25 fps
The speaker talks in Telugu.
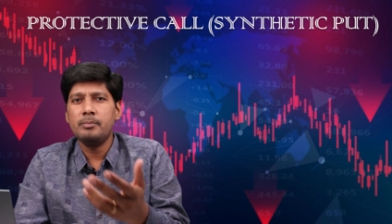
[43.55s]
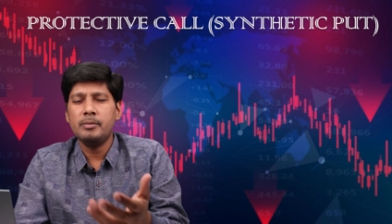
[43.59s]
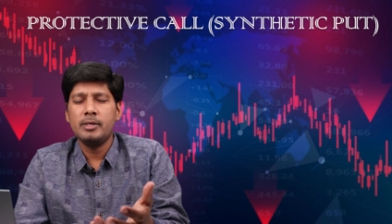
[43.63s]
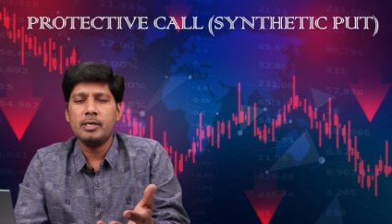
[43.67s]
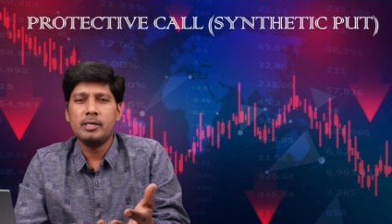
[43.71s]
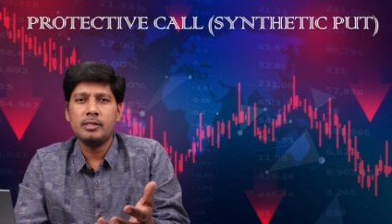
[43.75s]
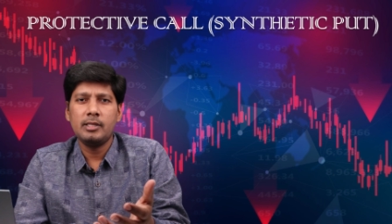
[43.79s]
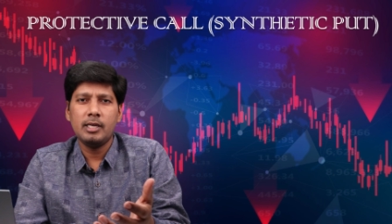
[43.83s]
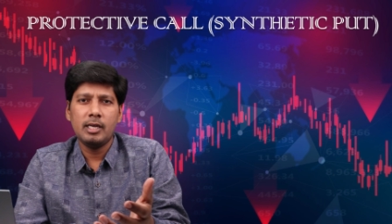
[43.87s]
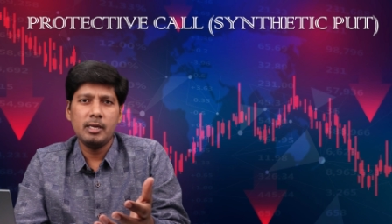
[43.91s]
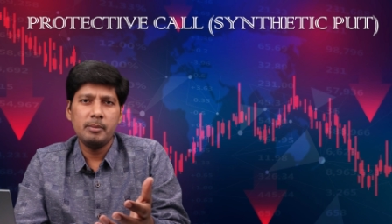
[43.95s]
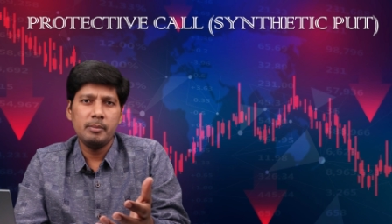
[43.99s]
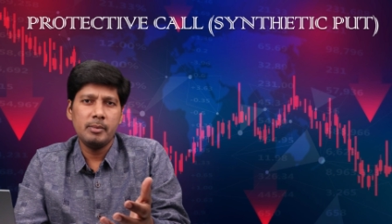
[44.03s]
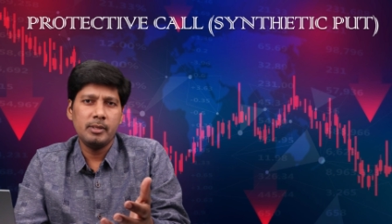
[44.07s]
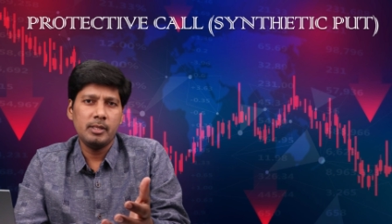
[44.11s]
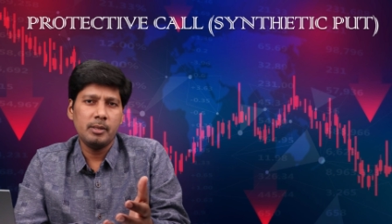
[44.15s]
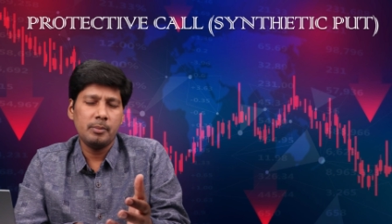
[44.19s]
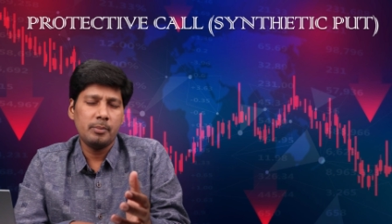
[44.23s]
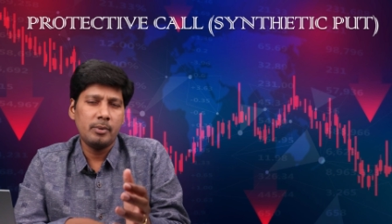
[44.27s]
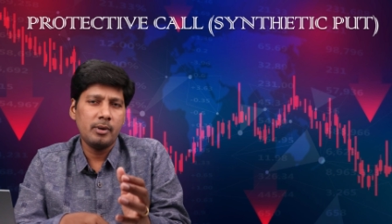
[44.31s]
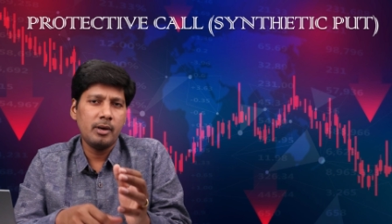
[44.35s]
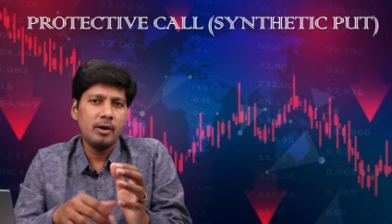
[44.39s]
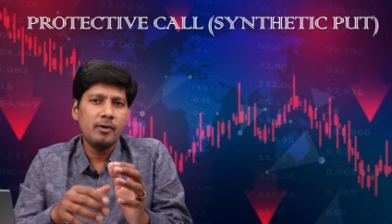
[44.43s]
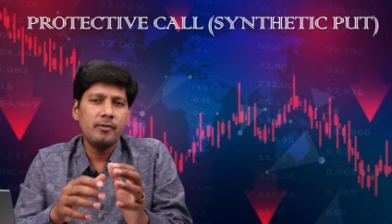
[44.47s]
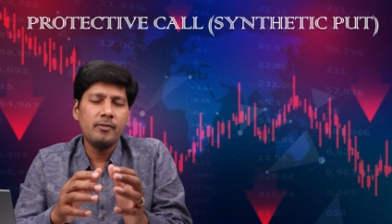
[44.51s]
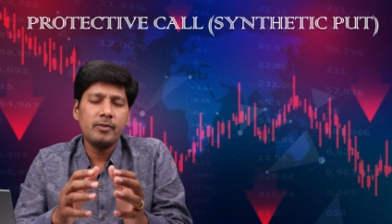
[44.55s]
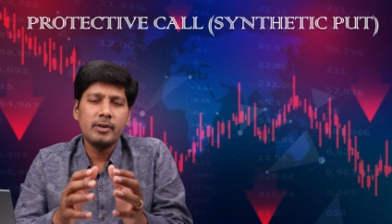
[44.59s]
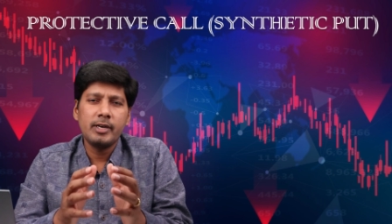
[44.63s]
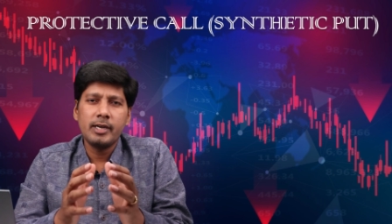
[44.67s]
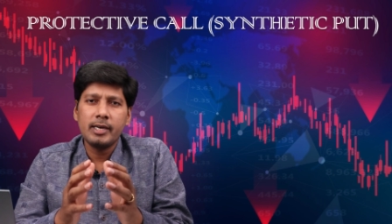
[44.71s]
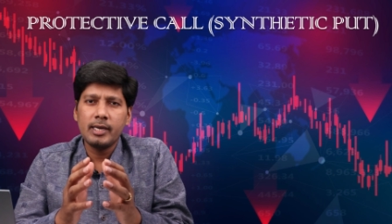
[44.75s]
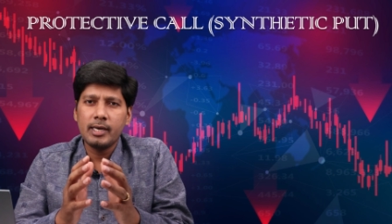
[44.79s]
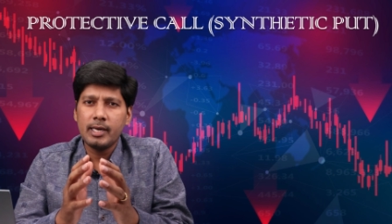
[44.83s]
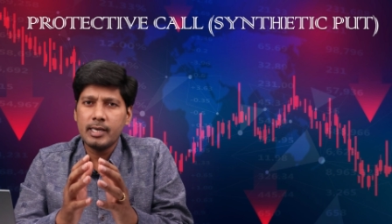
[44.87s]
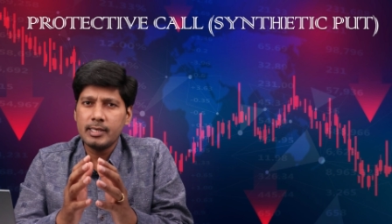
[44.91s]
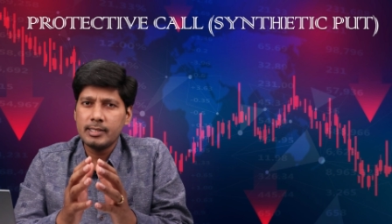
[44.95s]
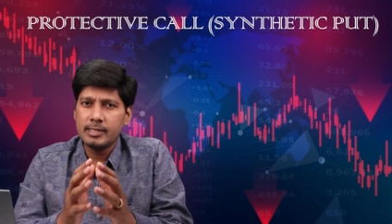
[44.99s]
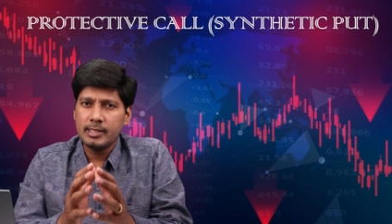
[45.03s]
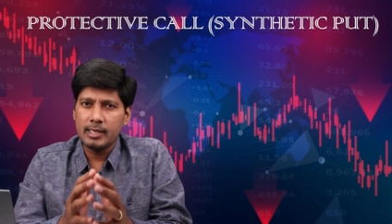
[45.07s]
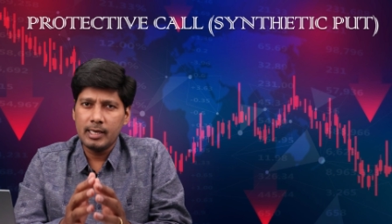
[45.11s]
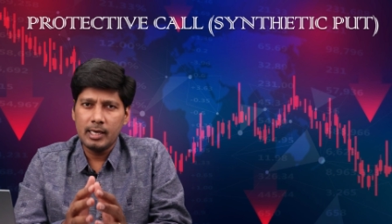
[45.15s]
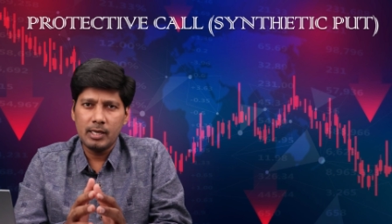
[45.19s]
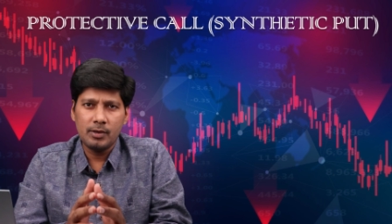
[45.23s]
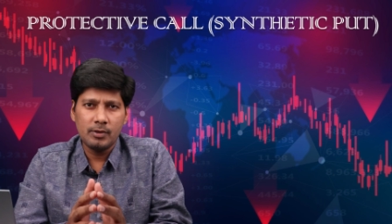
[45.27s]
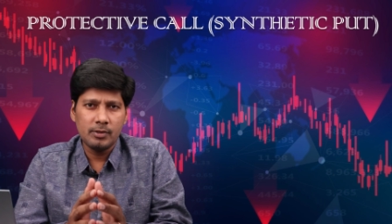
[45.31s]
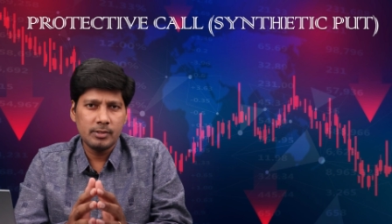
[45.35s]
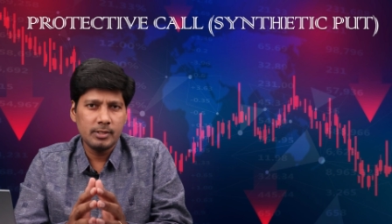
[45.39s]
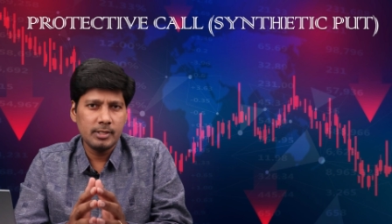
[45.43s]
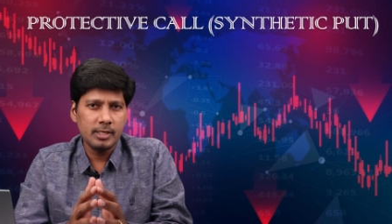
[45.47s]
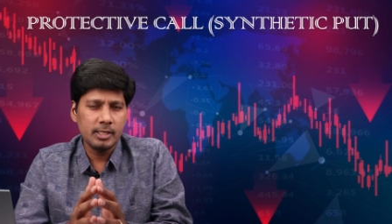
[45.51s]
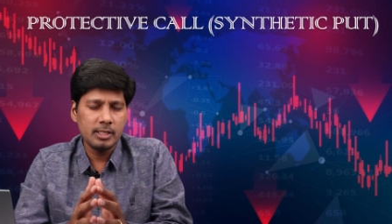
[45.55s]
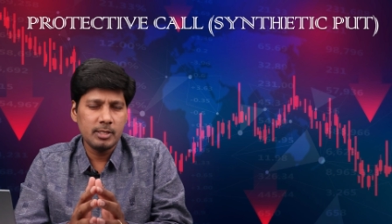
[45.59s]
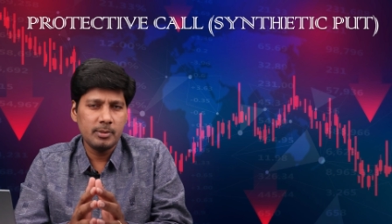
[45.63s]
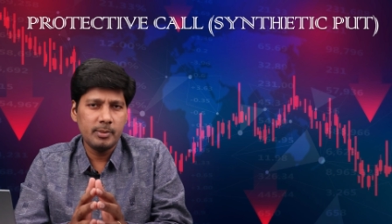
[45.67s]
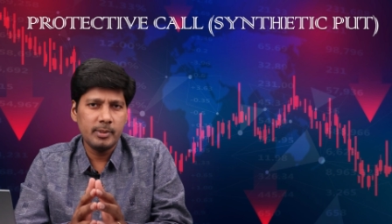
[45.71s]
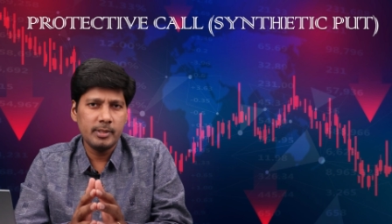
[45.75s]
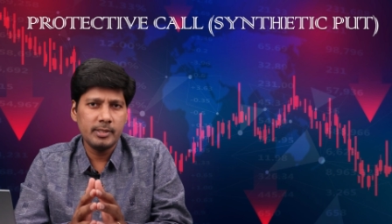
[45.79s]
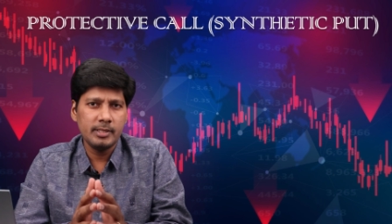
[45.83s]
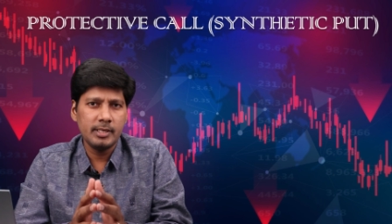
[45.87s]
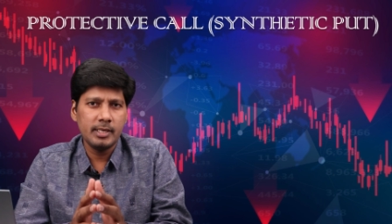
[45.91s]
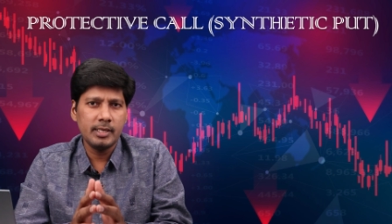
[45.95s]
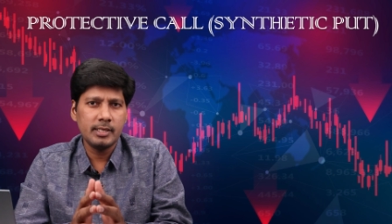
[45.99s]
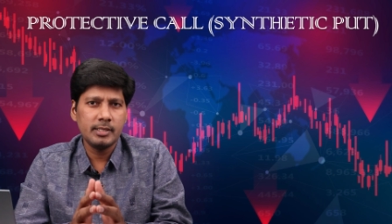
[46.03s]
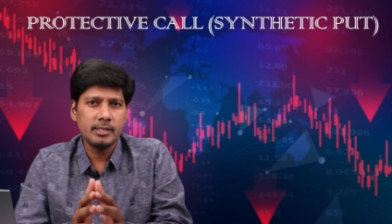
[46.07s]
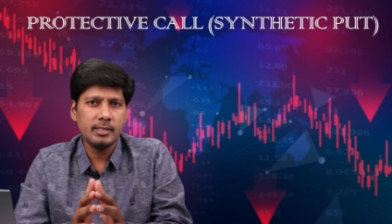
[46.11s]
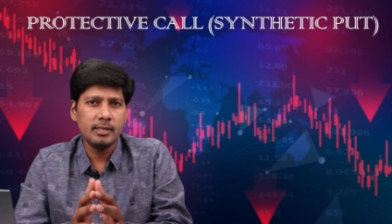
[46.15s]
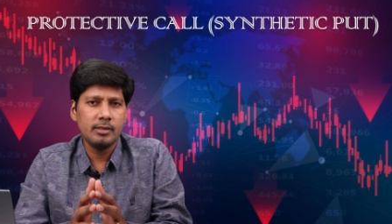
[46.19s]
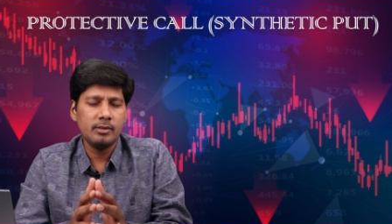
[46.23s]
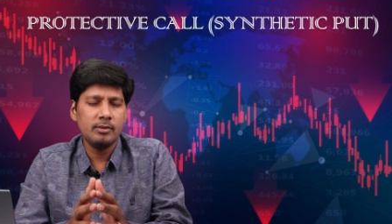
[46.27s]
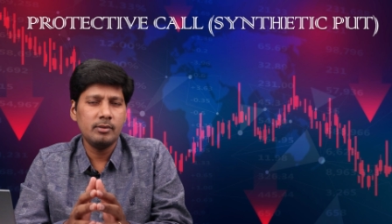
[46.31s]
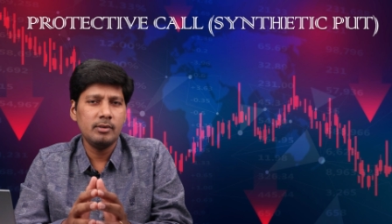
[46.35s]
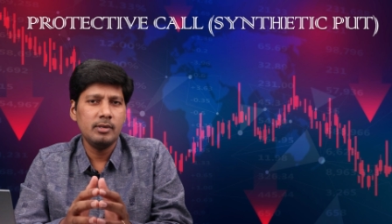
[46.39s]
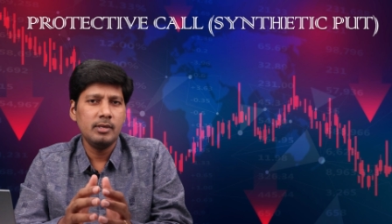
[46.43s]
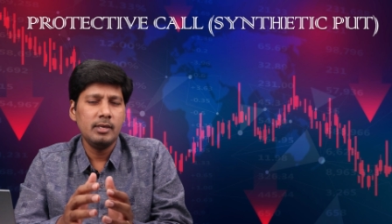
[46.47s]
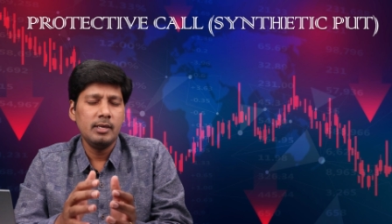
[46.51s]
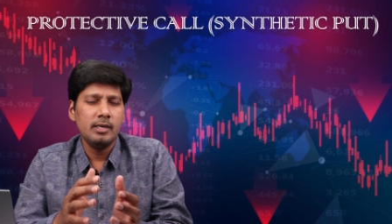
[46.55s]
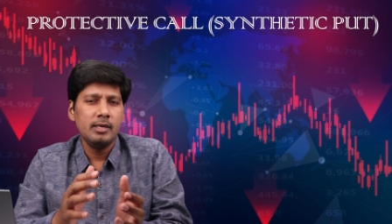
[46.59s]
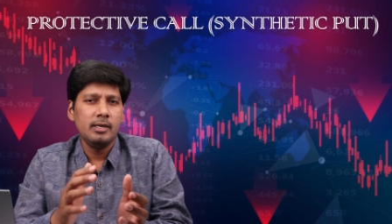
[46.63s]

మీకు దాని మీద ప్రాఫిట్ అండ్ లాస్ ఎలా వస్తే ఎక్స్ప్లెయిన్ చేస్తాను